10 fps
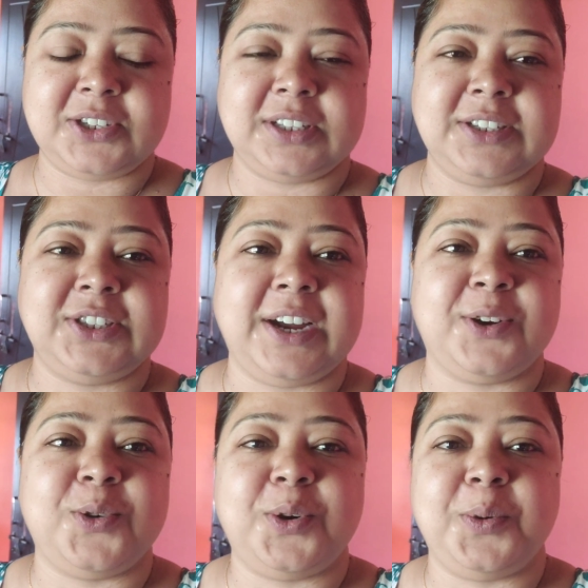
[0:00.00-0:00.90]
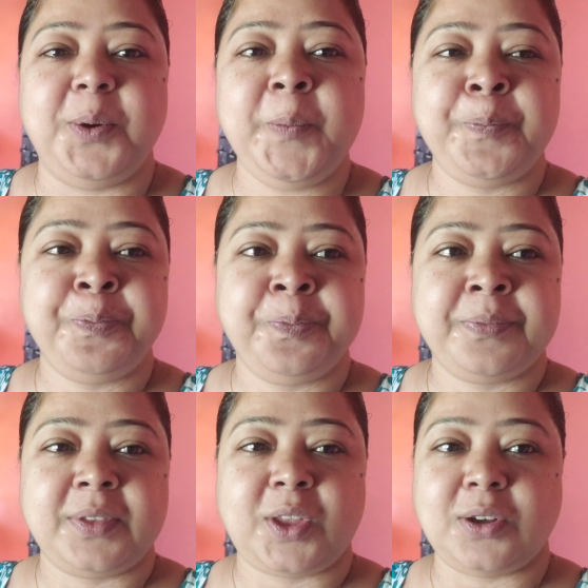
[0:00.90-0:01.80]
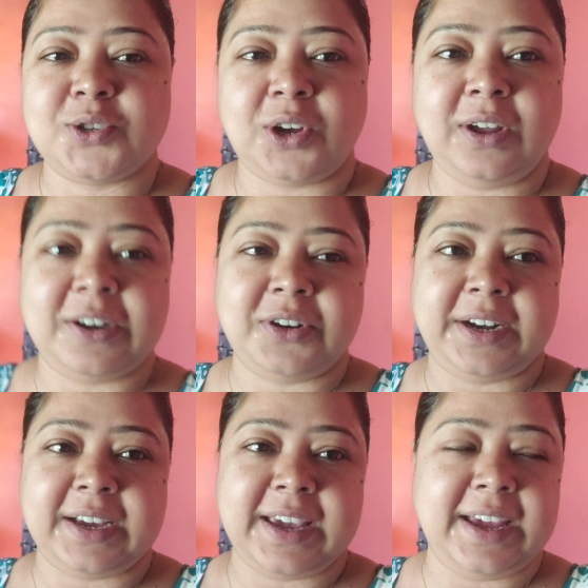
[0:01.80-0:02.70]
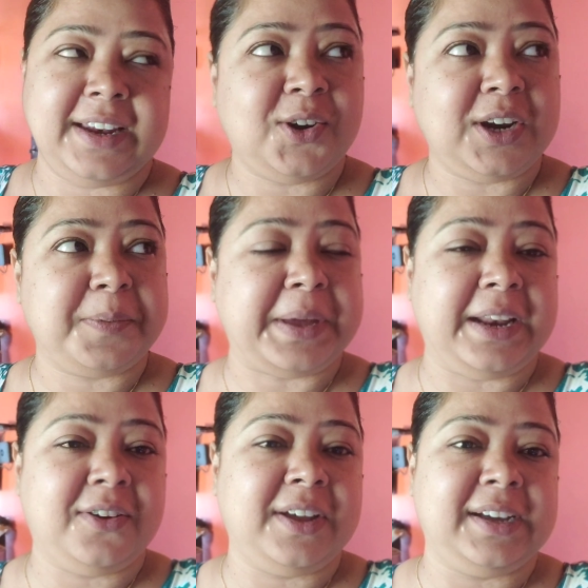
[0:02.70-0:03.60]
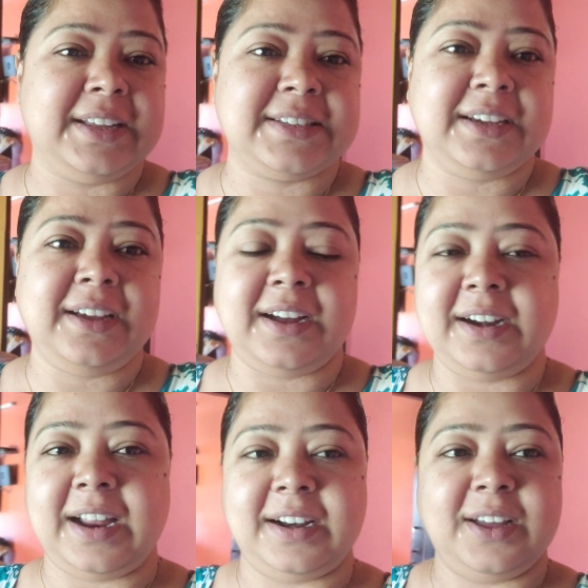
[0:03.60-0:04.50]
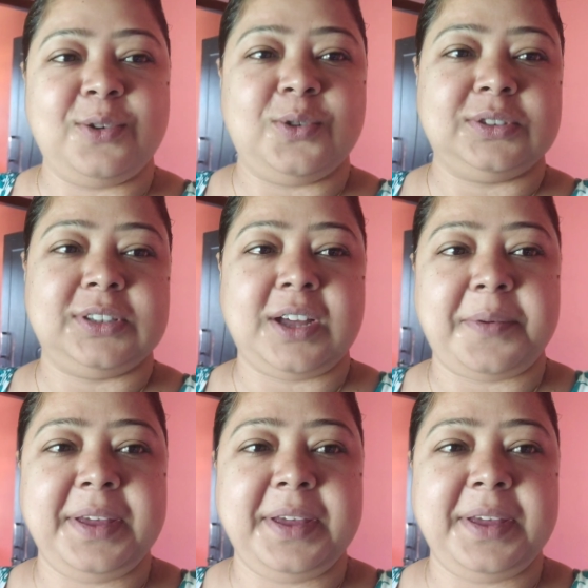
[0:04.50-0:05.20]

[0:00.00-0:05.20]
সাথে শেয়ার করব তো চলো এখন এটা খেয়ে নিই অনেক বেলা হয়ে গেছে আর রান্নাও করতে হবে